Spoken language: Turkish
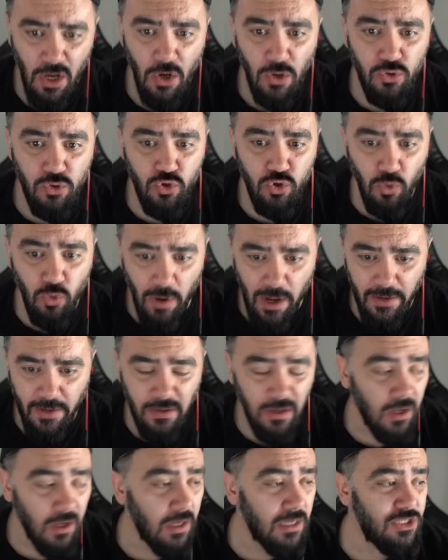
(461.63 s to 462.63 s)
Şu an
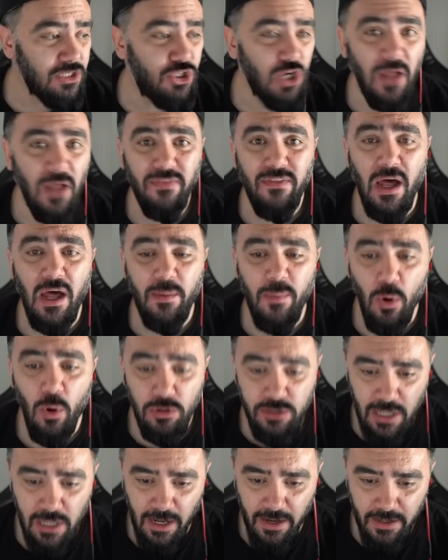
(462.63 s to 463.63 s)
jandarma
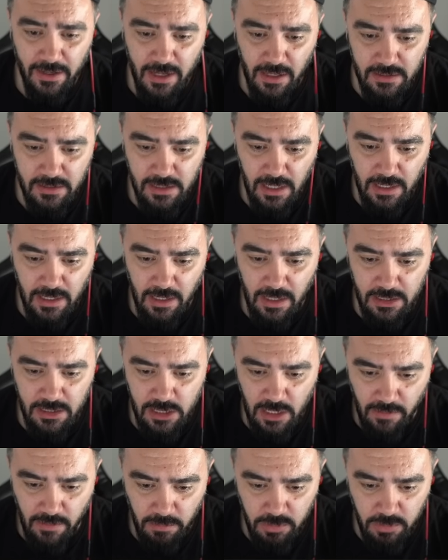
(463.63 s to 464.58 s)
özel harekatız arkadaşlar.